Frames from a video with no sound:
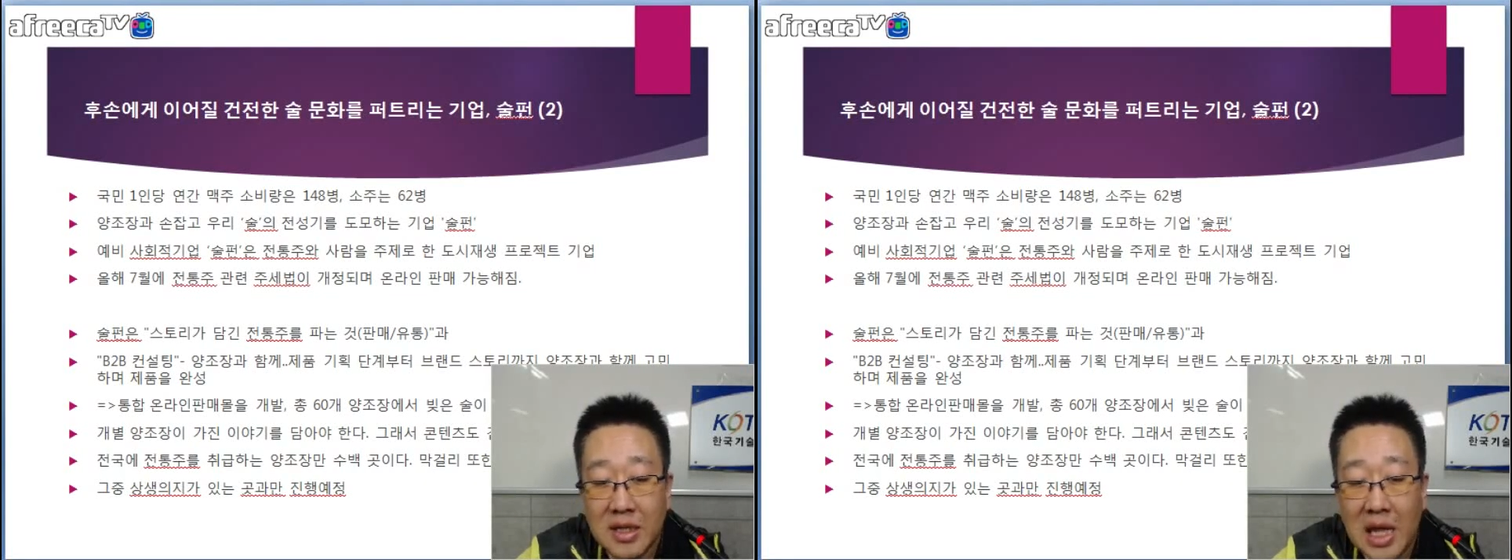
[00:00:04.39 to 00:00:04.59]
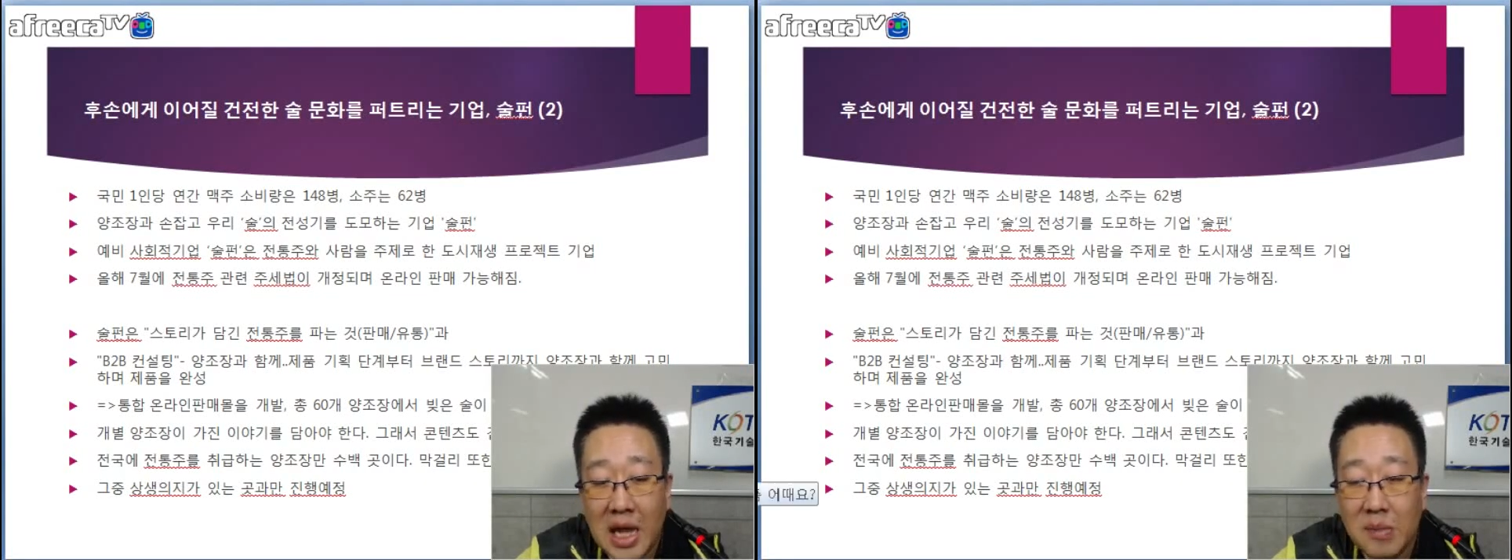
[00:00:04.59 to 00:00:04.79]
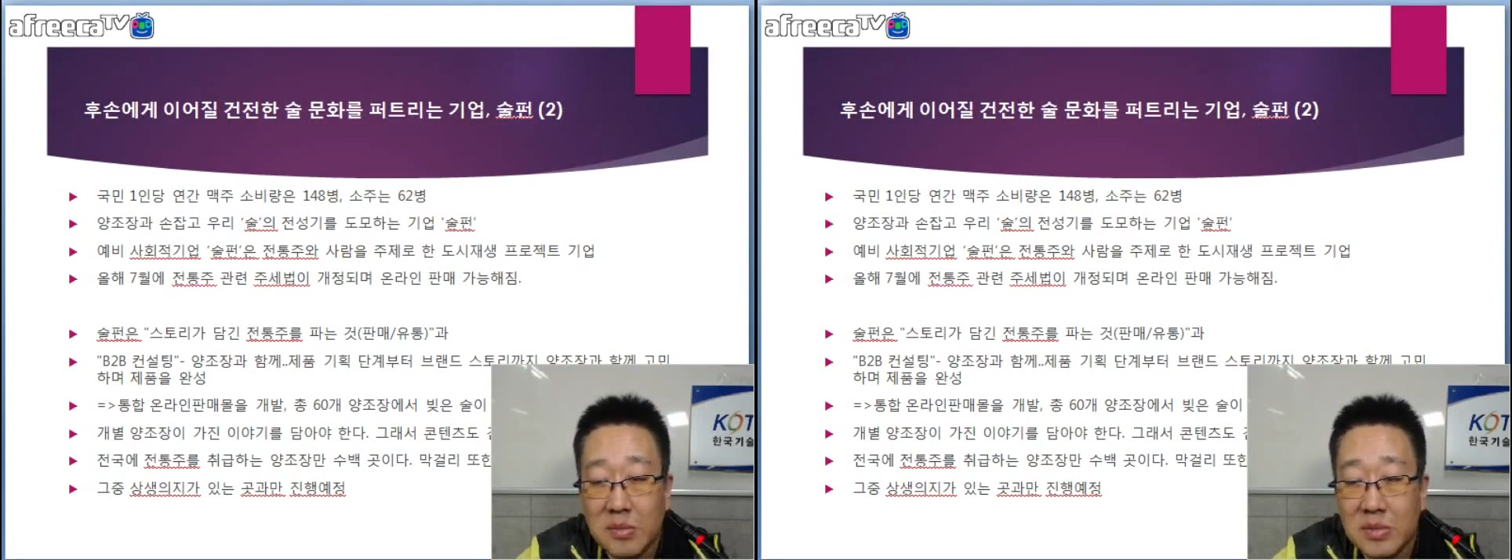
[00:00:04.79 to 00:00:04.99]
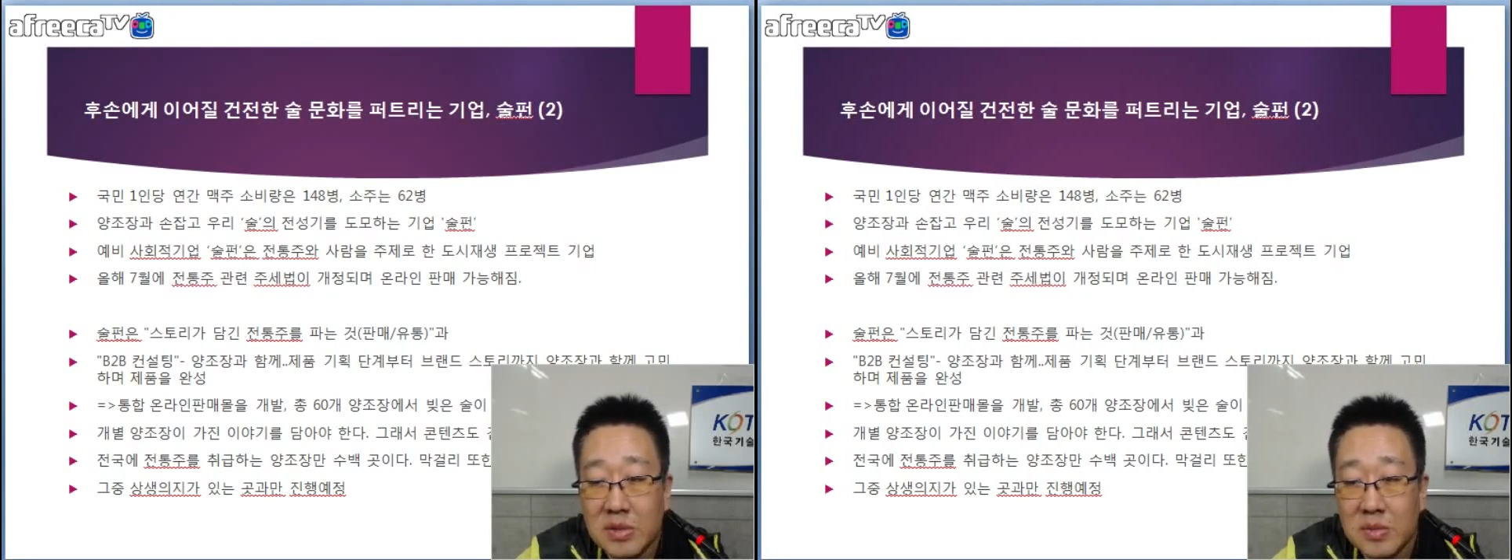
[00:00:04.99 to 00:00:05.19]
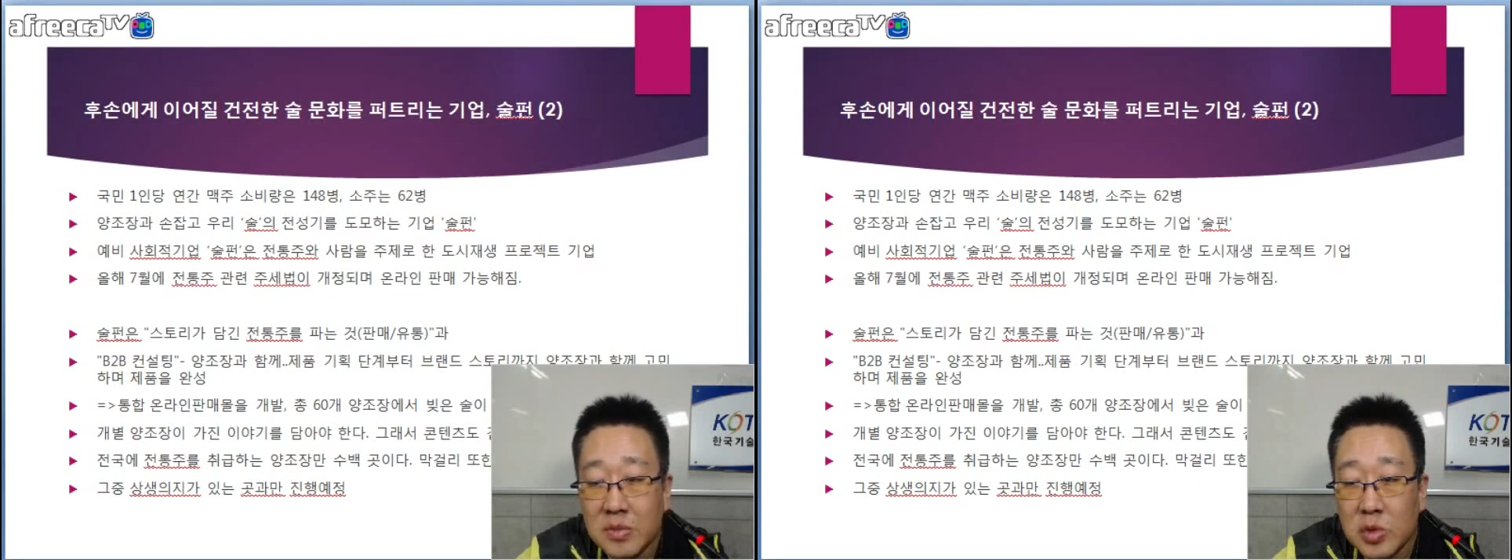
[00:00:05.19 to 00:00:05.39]

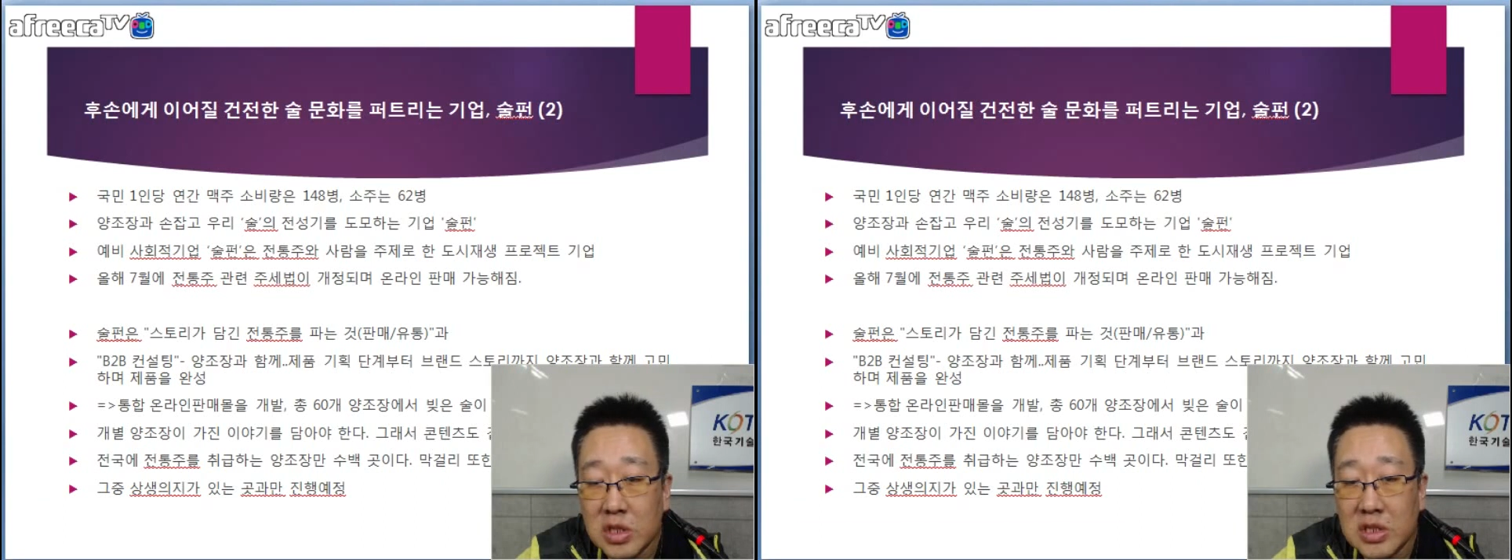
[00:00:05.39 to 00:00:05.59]
다음 소식은